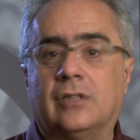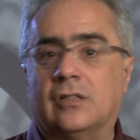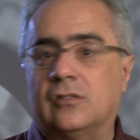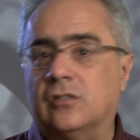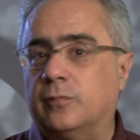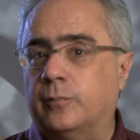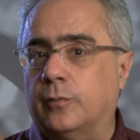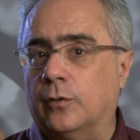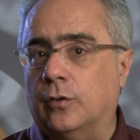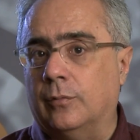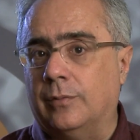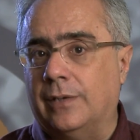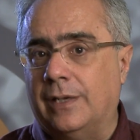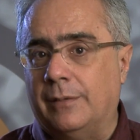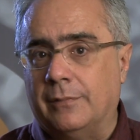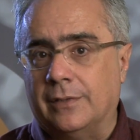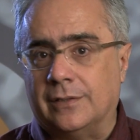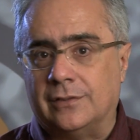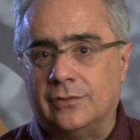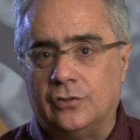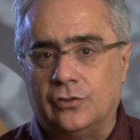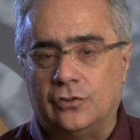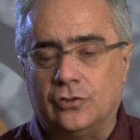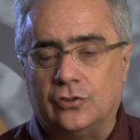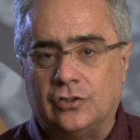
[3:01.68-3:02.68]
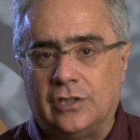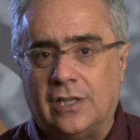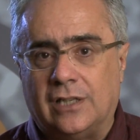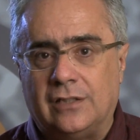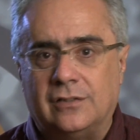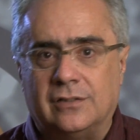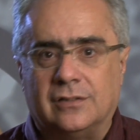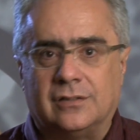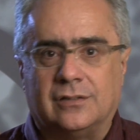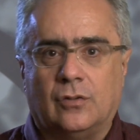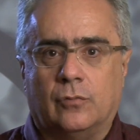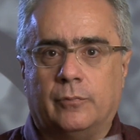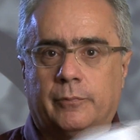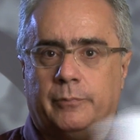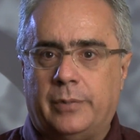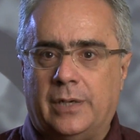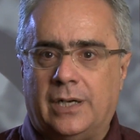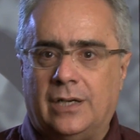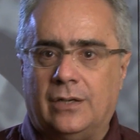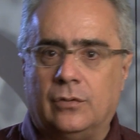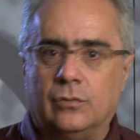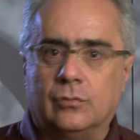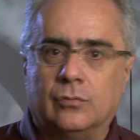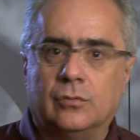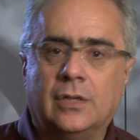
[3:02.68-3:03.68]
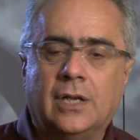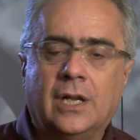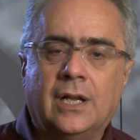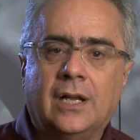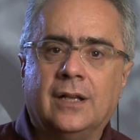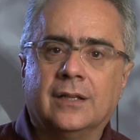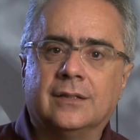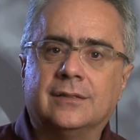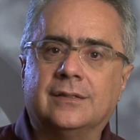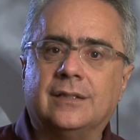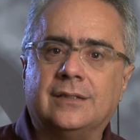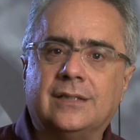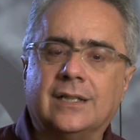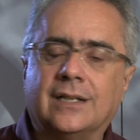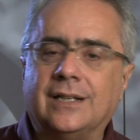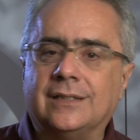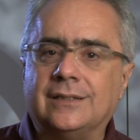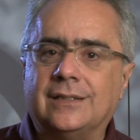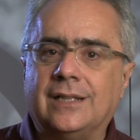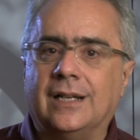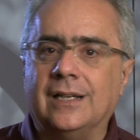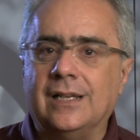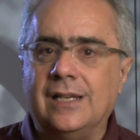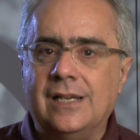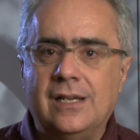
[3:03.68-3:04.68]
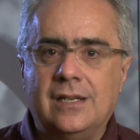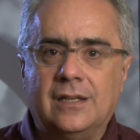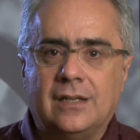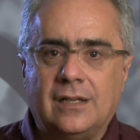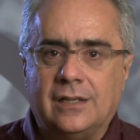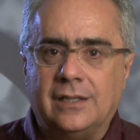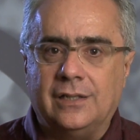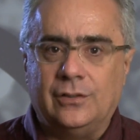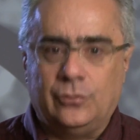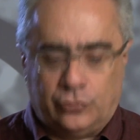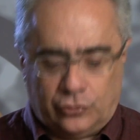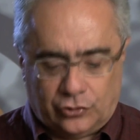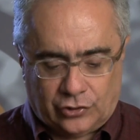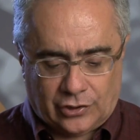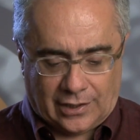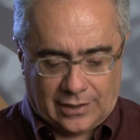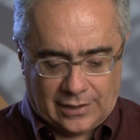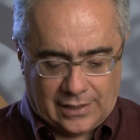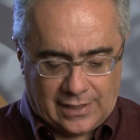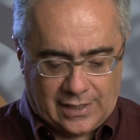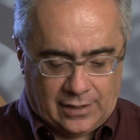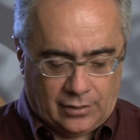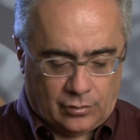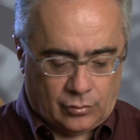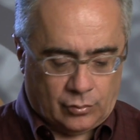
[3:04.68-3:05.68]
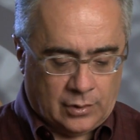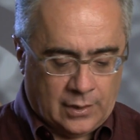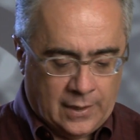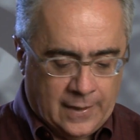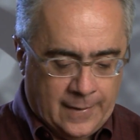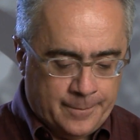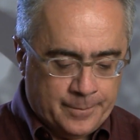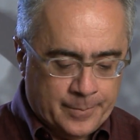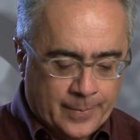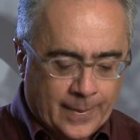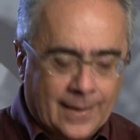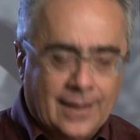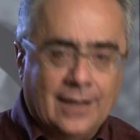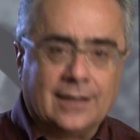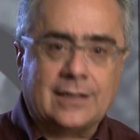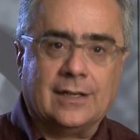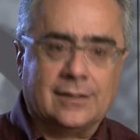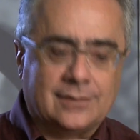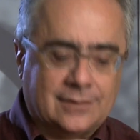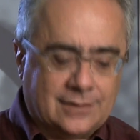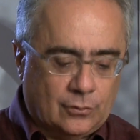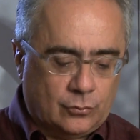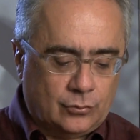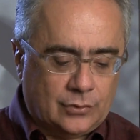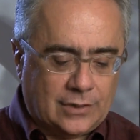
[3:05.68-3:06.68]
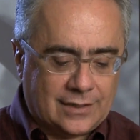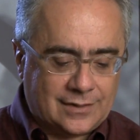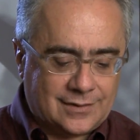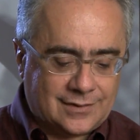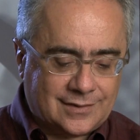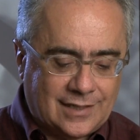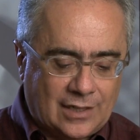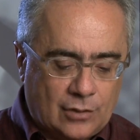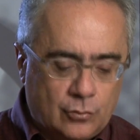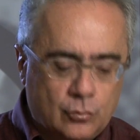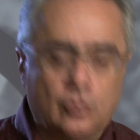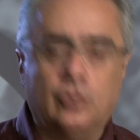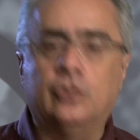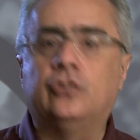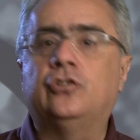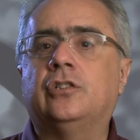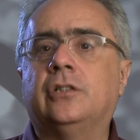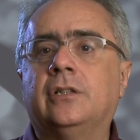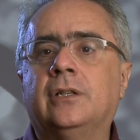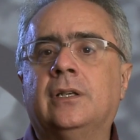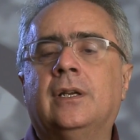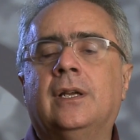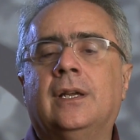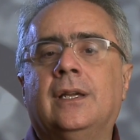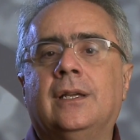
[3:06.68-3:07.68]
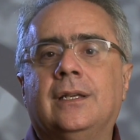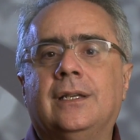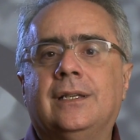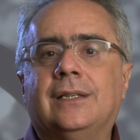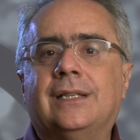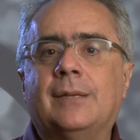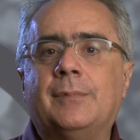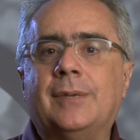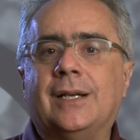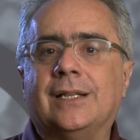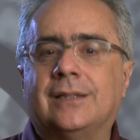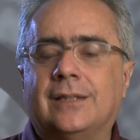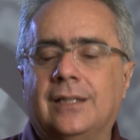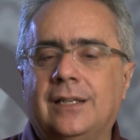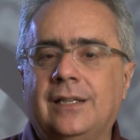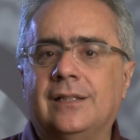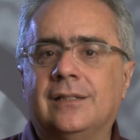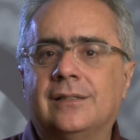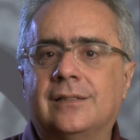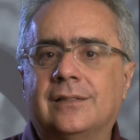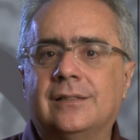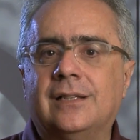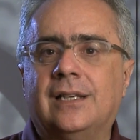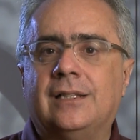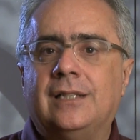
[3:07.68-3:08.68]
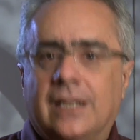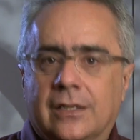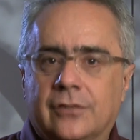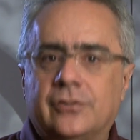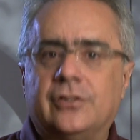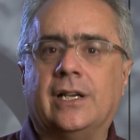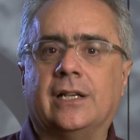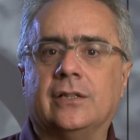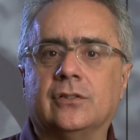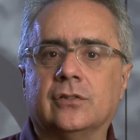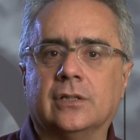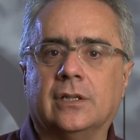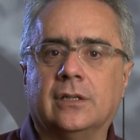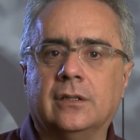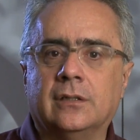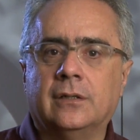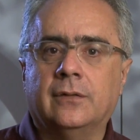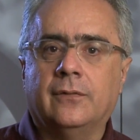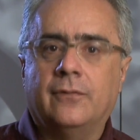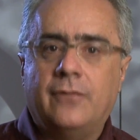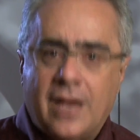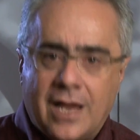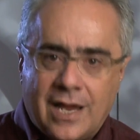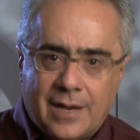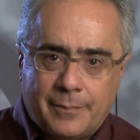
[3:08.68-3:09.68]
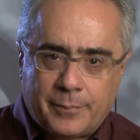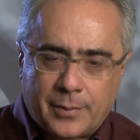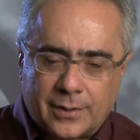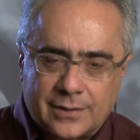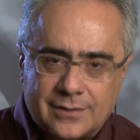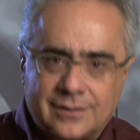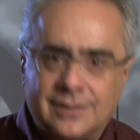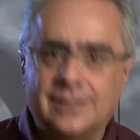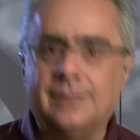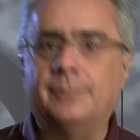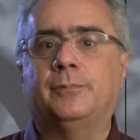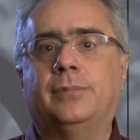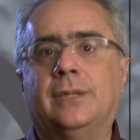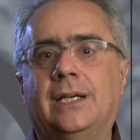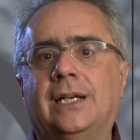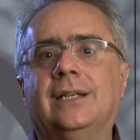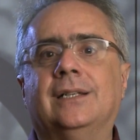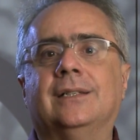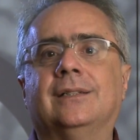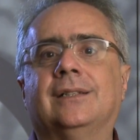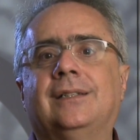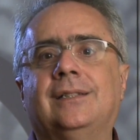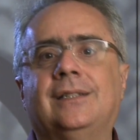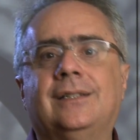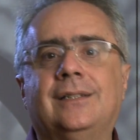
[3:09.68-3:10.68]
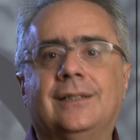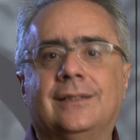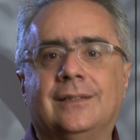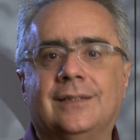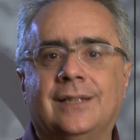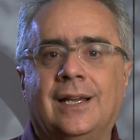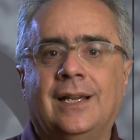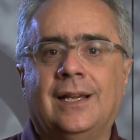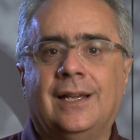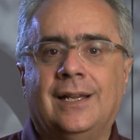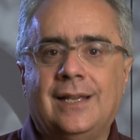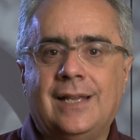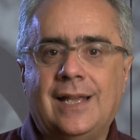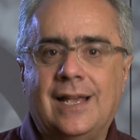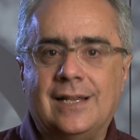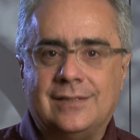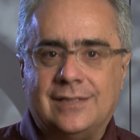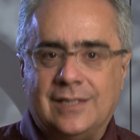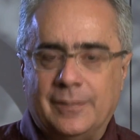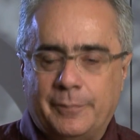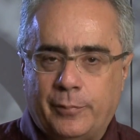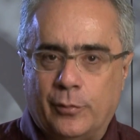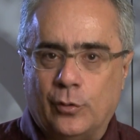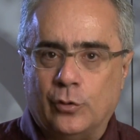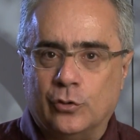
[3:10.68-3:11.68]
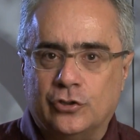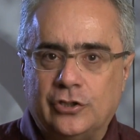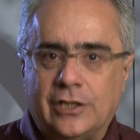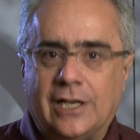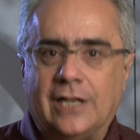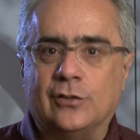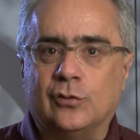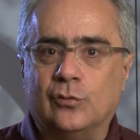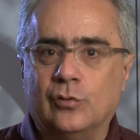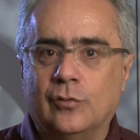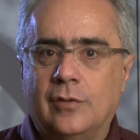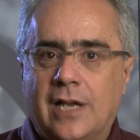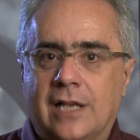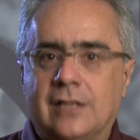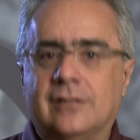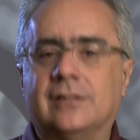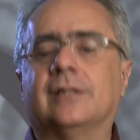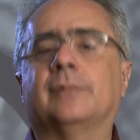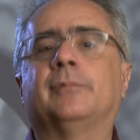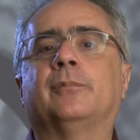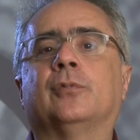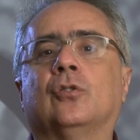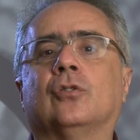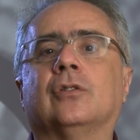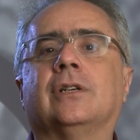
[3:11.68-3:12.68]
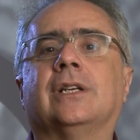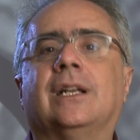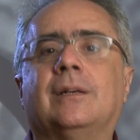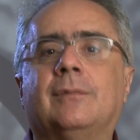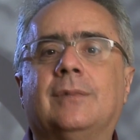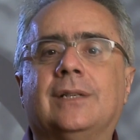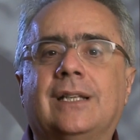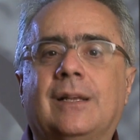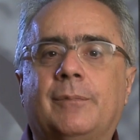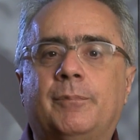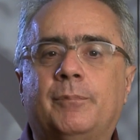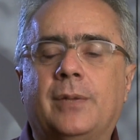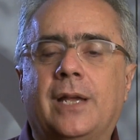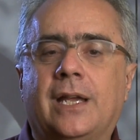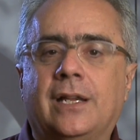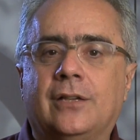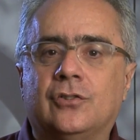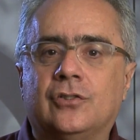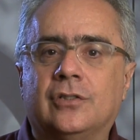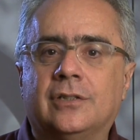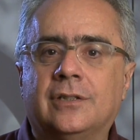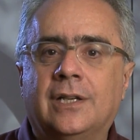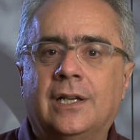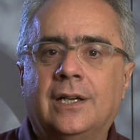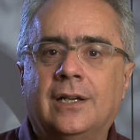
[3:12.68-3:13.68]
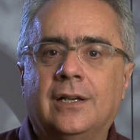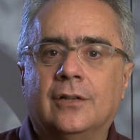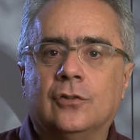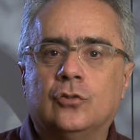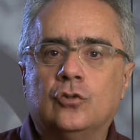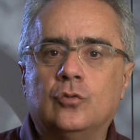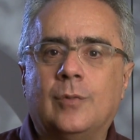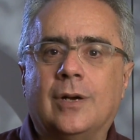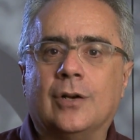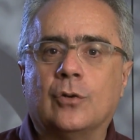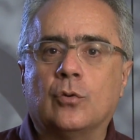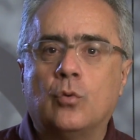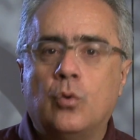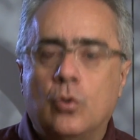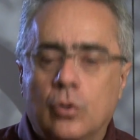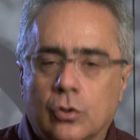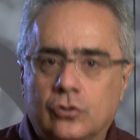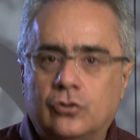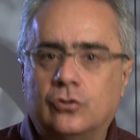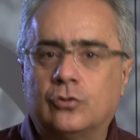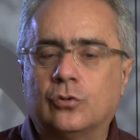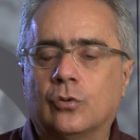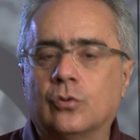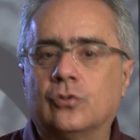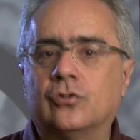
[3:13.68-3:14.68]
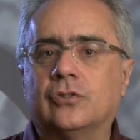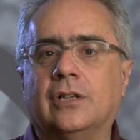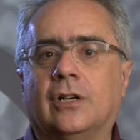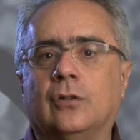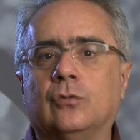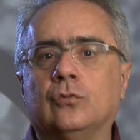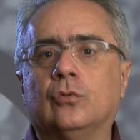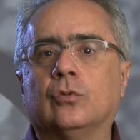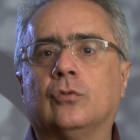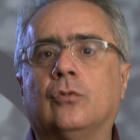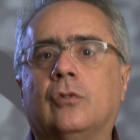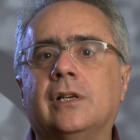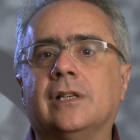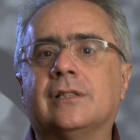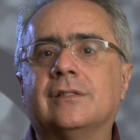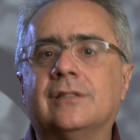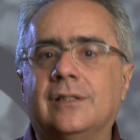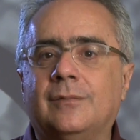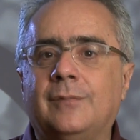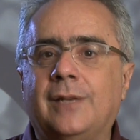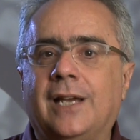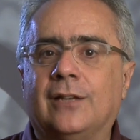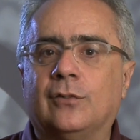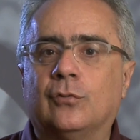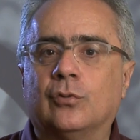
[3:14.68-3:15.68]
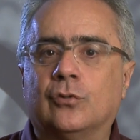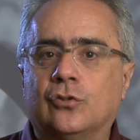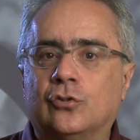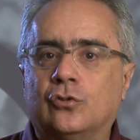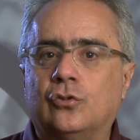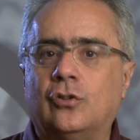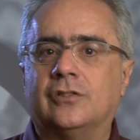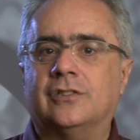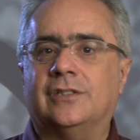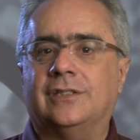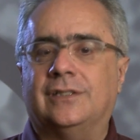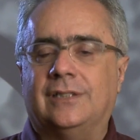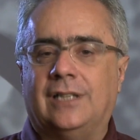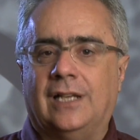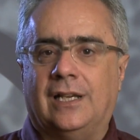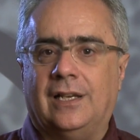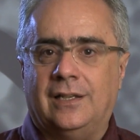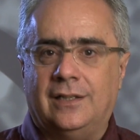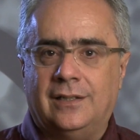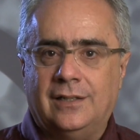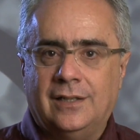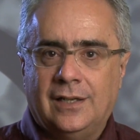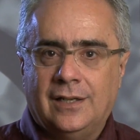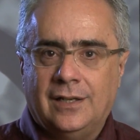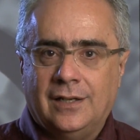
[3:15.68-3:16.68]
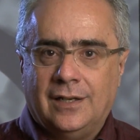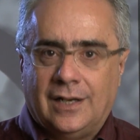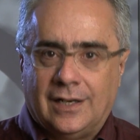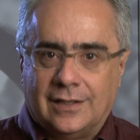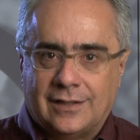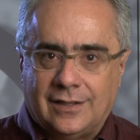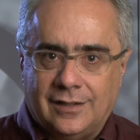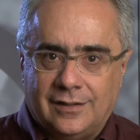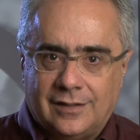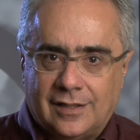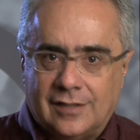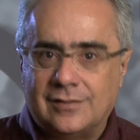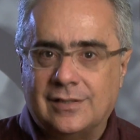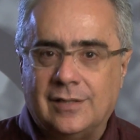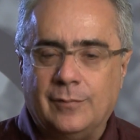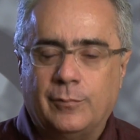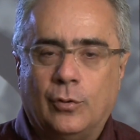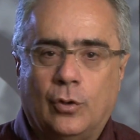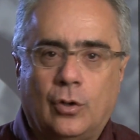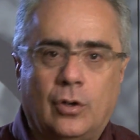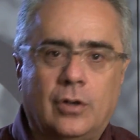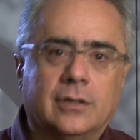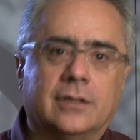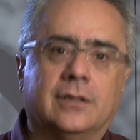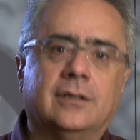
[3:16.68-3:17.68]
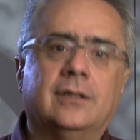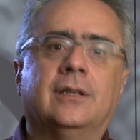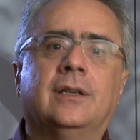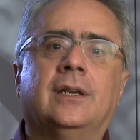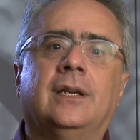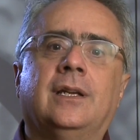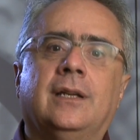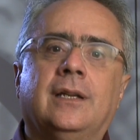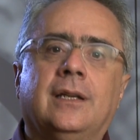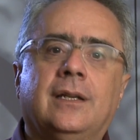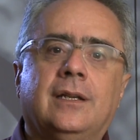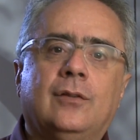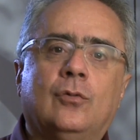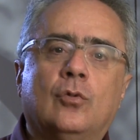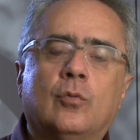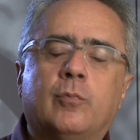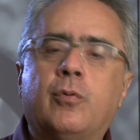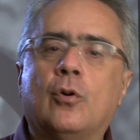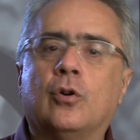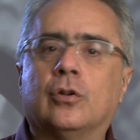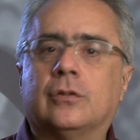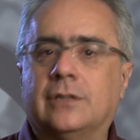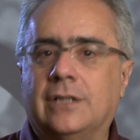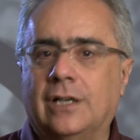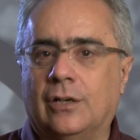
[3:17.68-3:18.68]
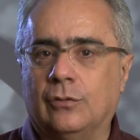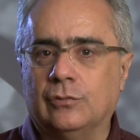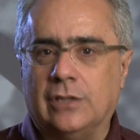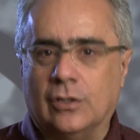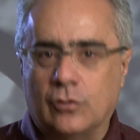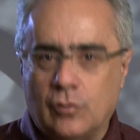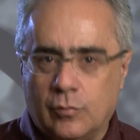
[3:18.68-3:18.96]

esses problemas de enchente em São Paulo, Santa Catarina, Rio de Janeiro, a questão da saúde e da matriz energética. Venha participar que esse projeto, esse programa depende de uma construção do conhecimento que só se tem aqui nesse blog e no portal da